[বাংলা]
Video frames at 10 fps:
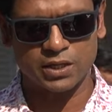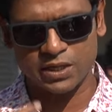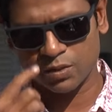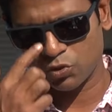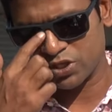
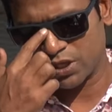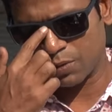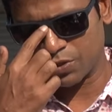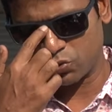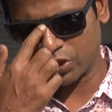এখানে বরিশালে
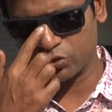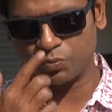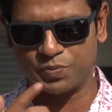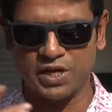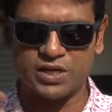আমরা
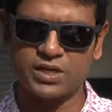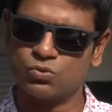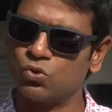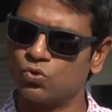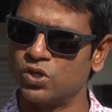দুইজন প্লেয়ার
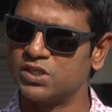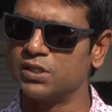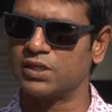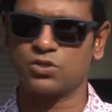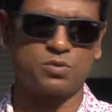কিন্তু করেছি
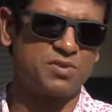এটা